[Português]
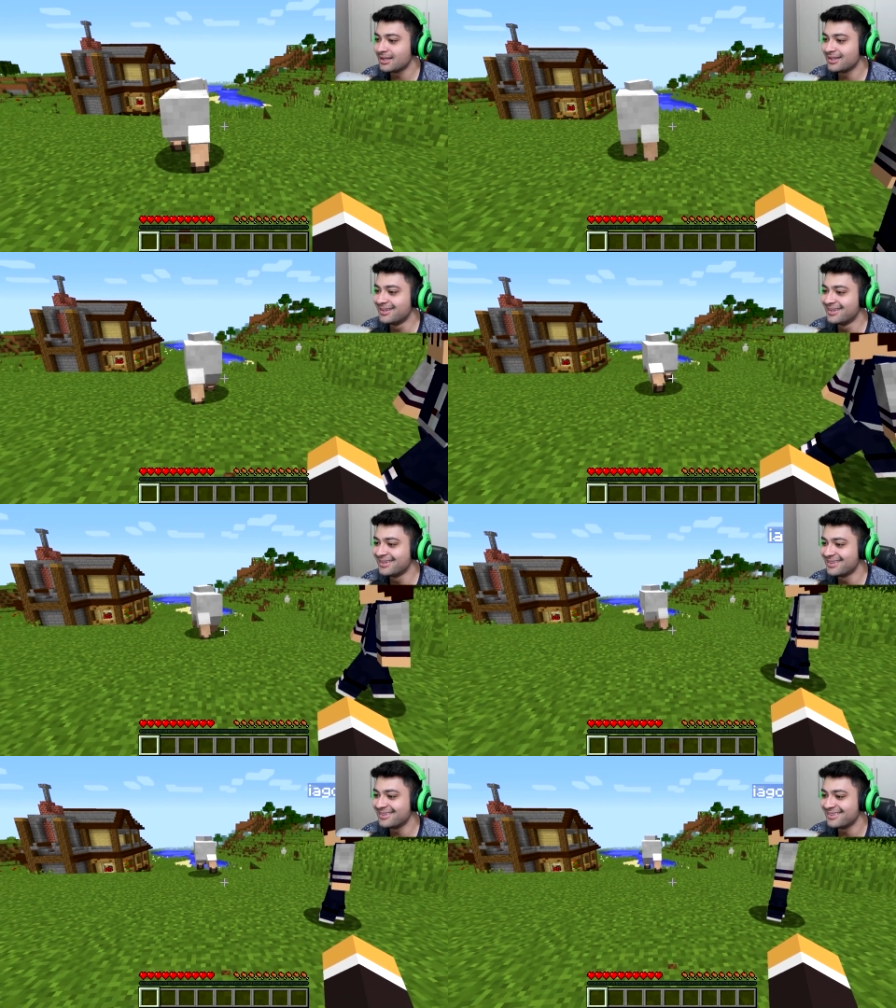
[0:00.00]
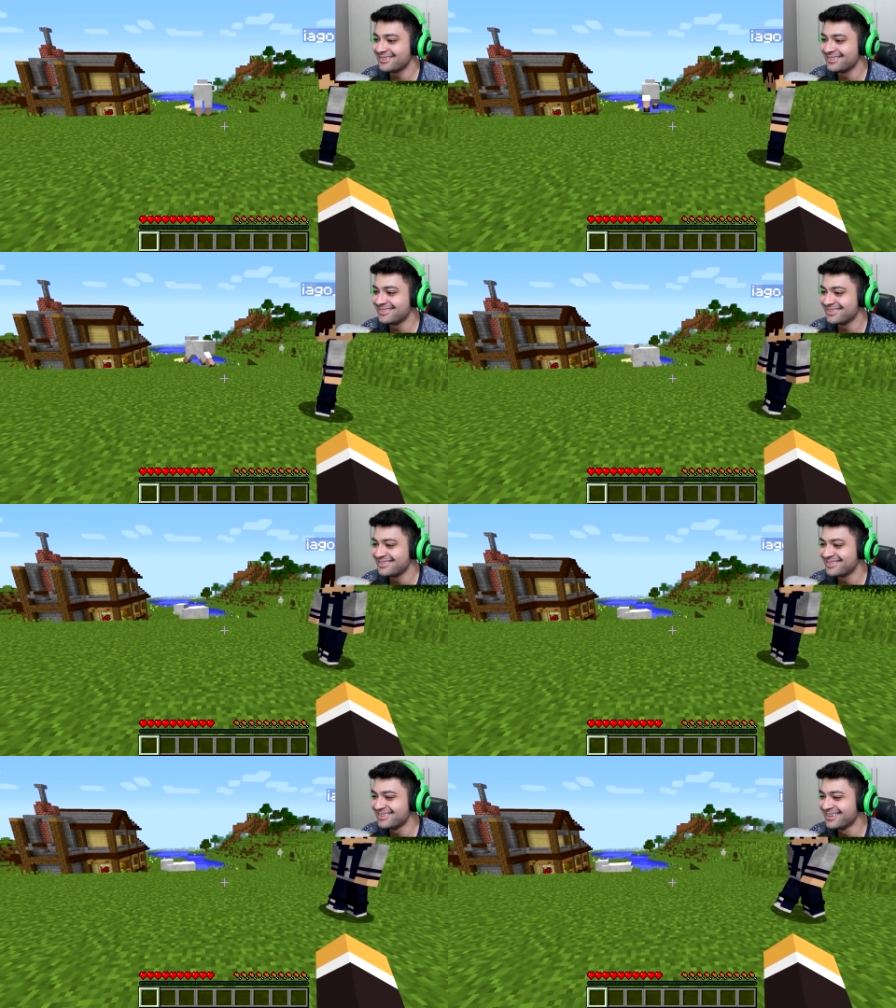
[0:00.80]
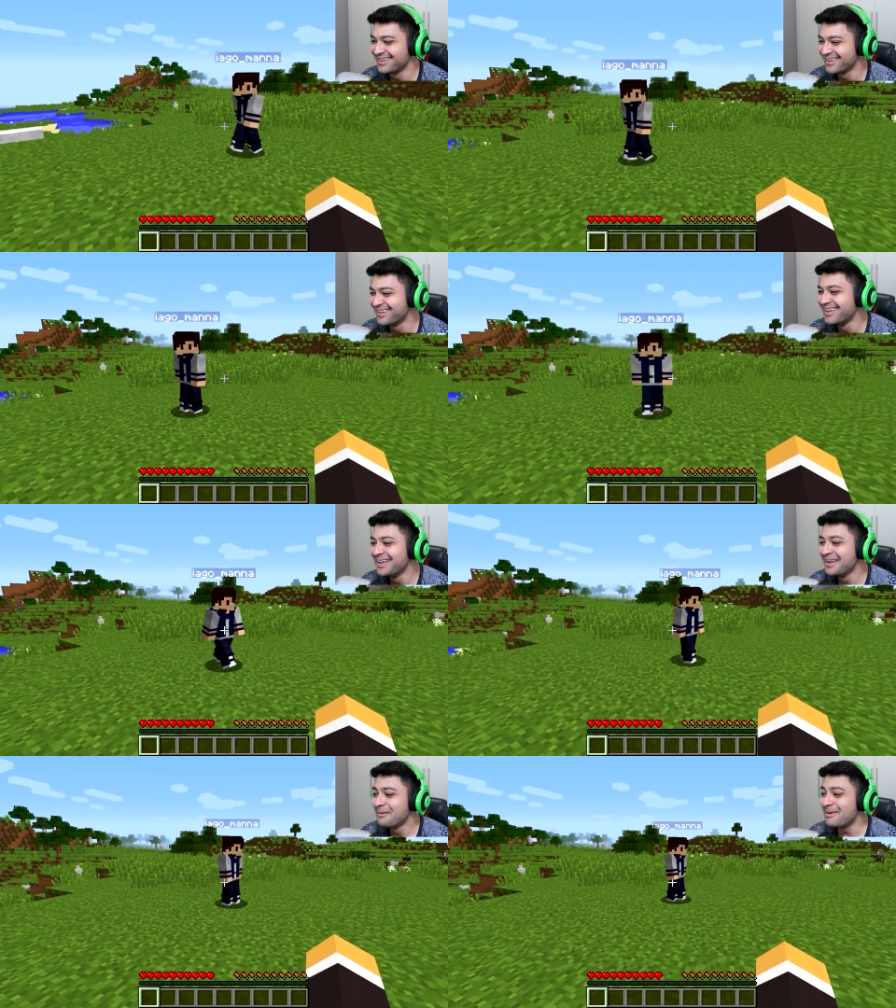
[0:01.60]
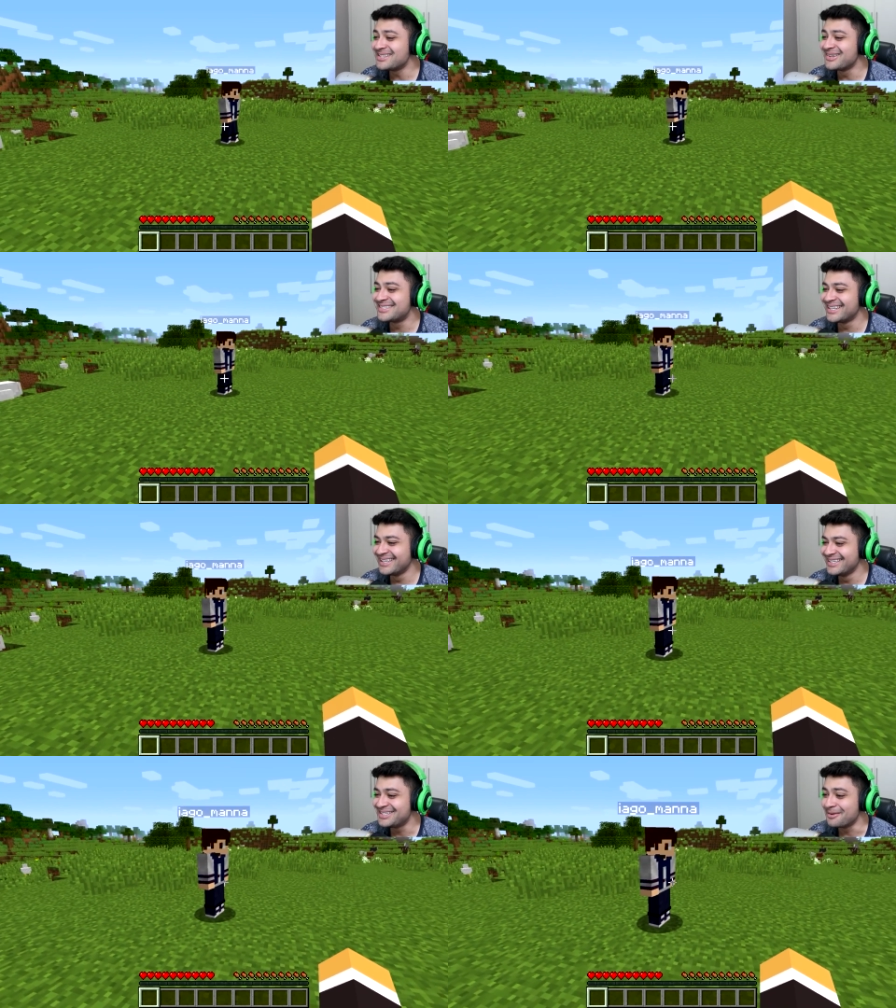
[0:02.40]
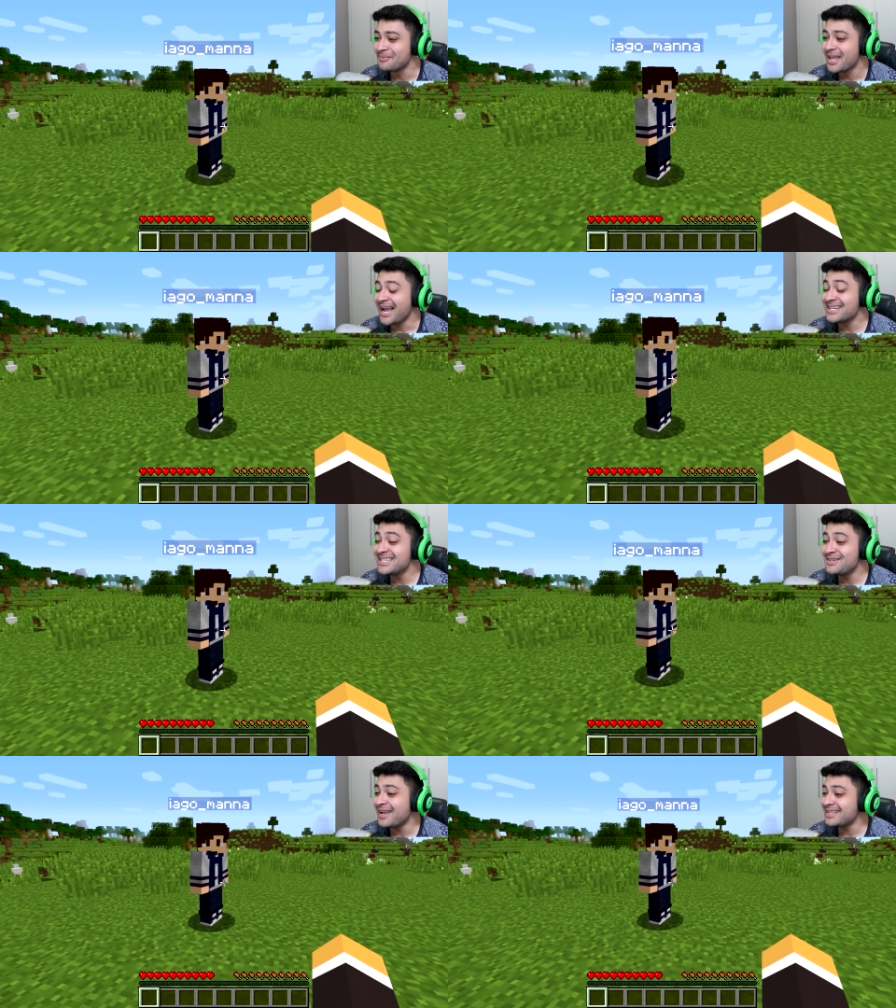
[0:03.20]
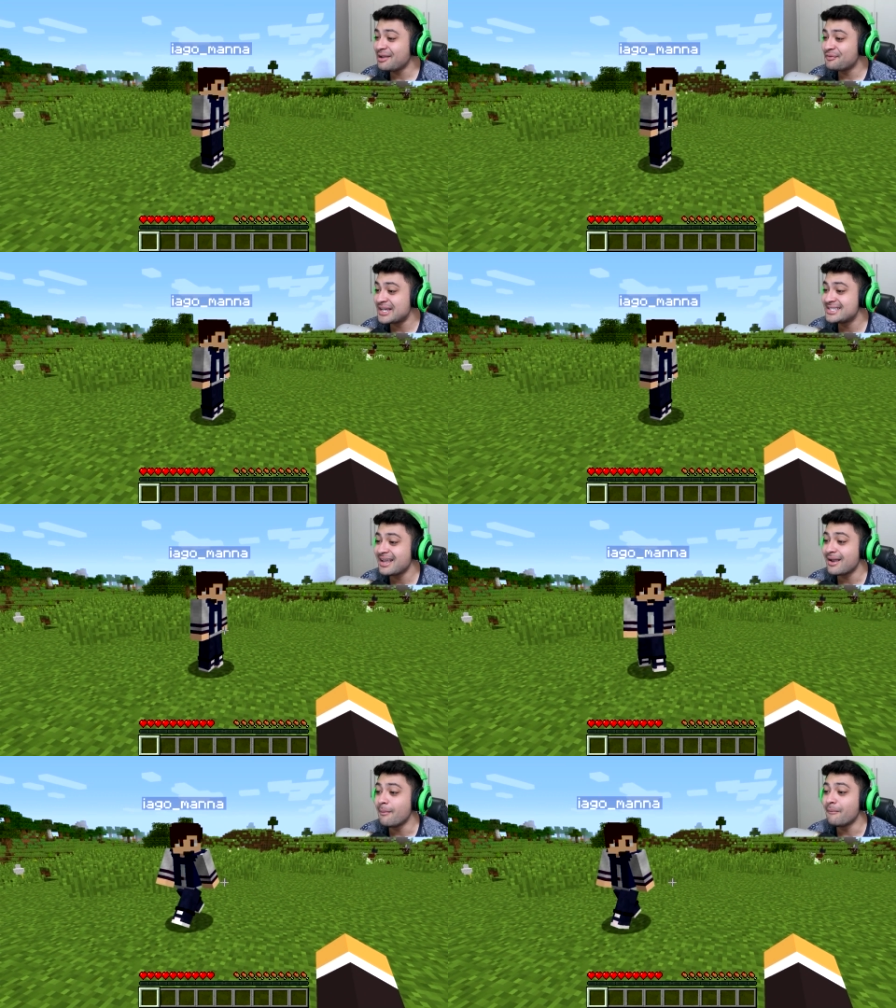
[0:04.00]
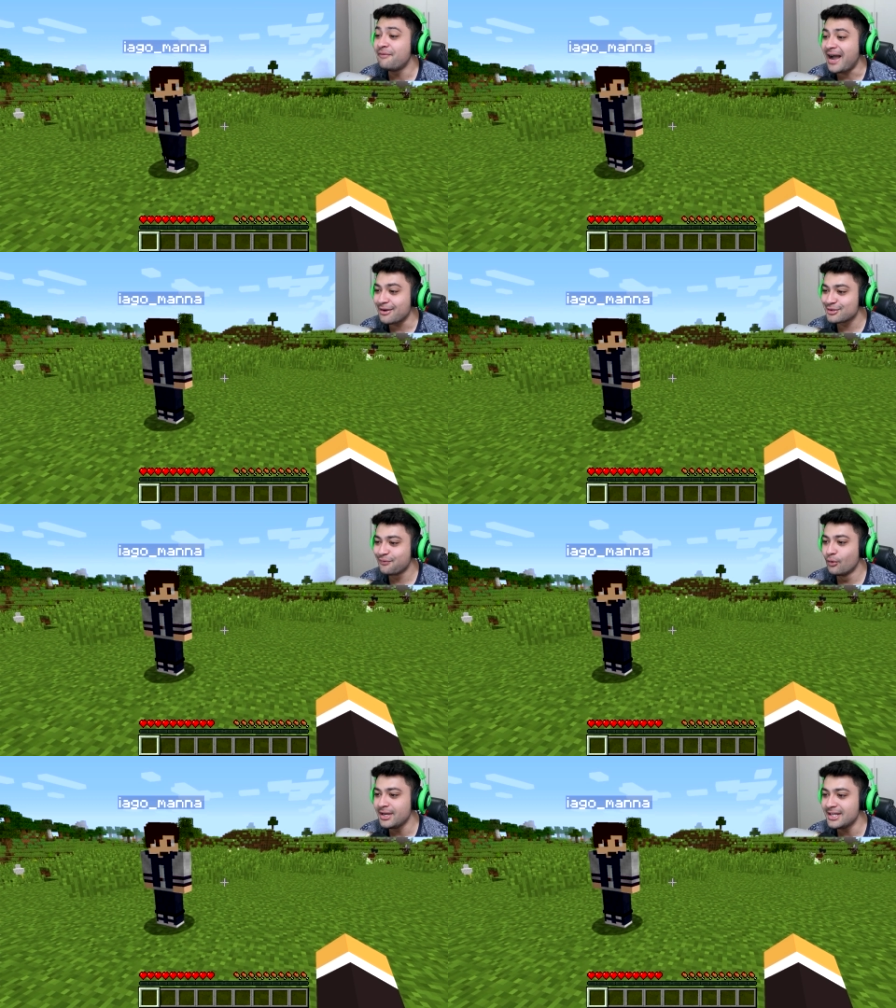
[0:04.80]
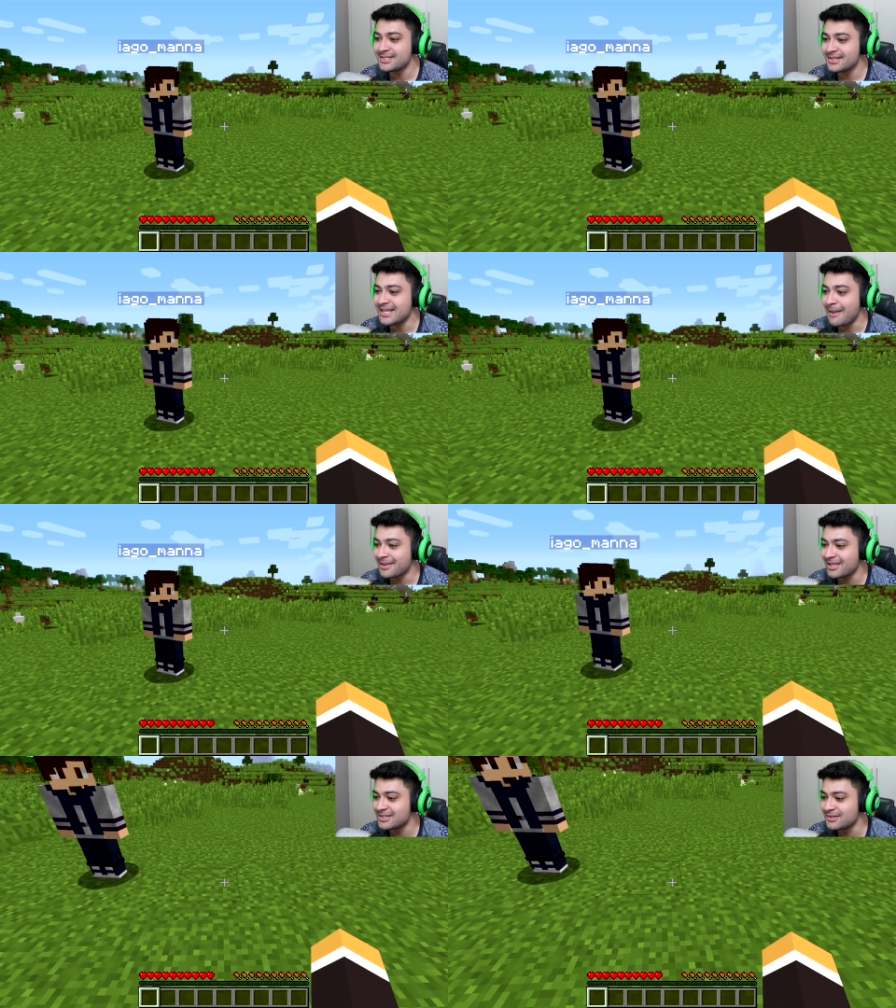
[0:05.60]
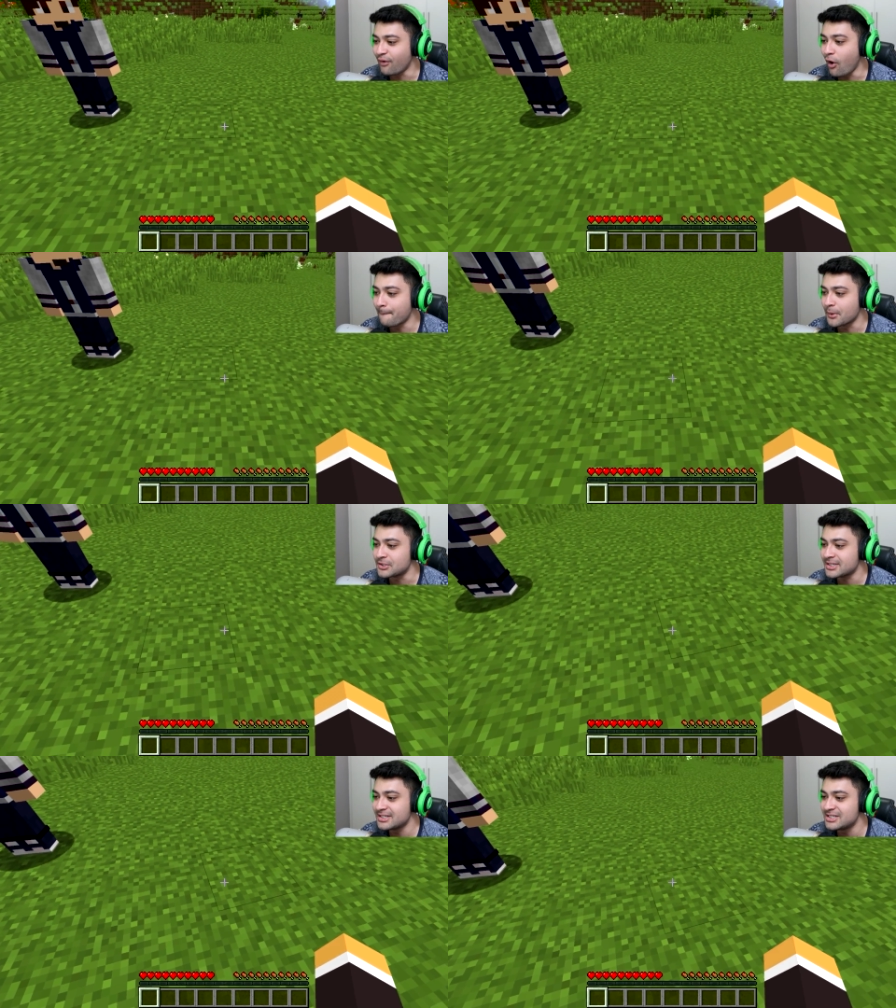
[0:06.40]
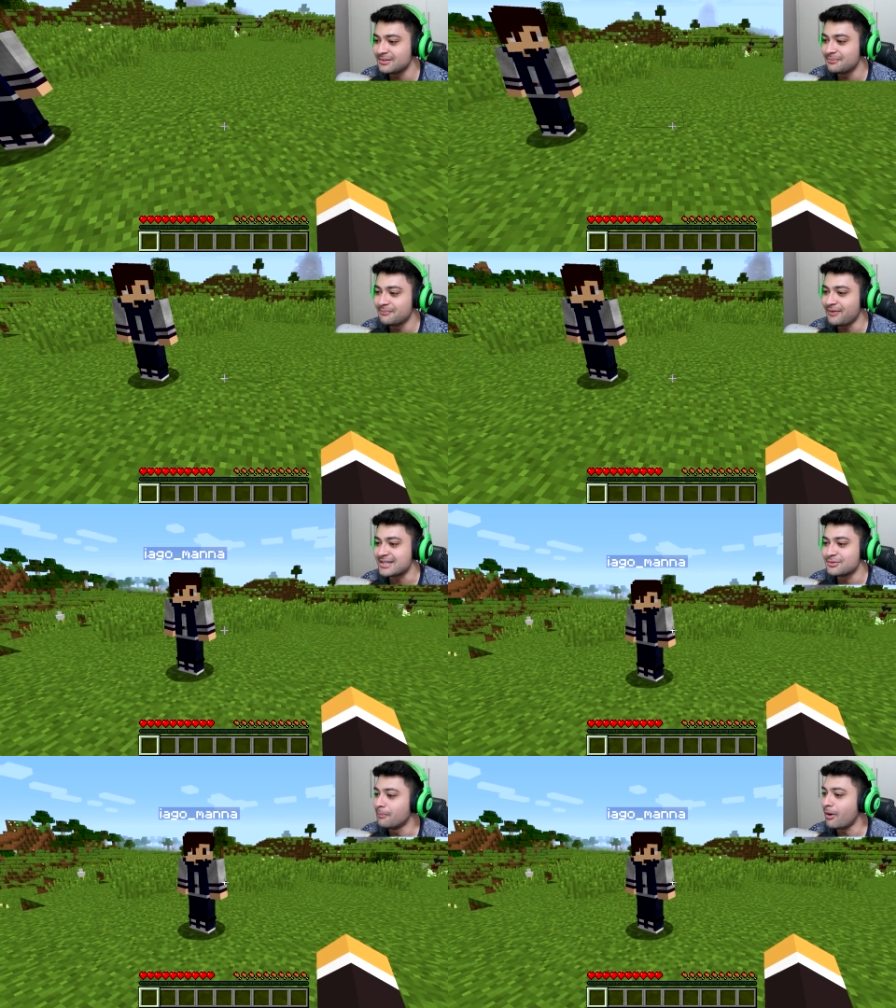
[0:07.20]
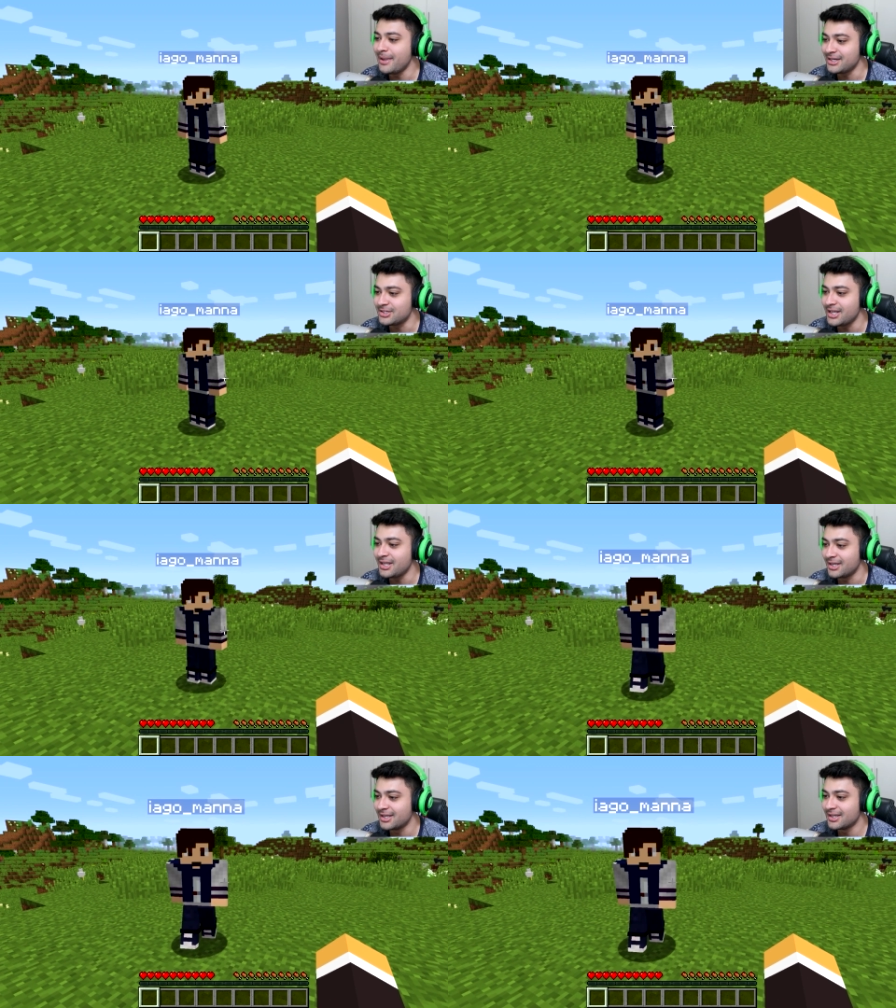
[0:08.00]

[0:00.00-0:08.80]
sai daqui, some. Mas é o seguinte, a gente vai ter que fazer vários funis, sabe? Aqueles hoppers que a gente faz normalmente aí.